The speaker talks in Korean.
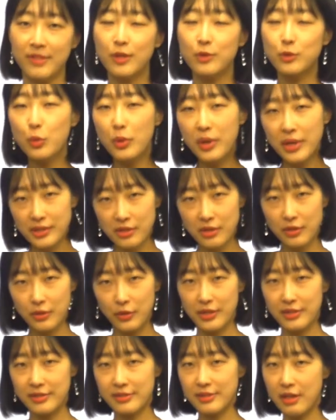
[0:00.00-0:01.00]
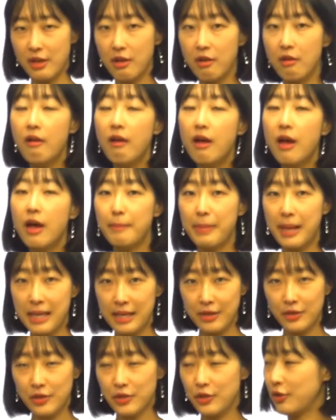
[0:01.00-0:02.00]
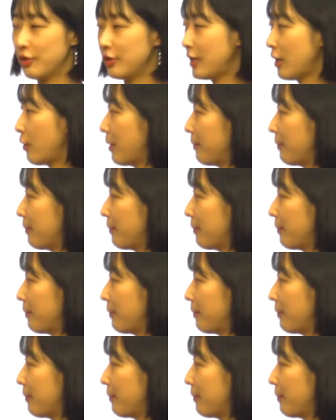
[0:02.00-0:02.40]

소행성이 되겠죠. 발견이 되었다고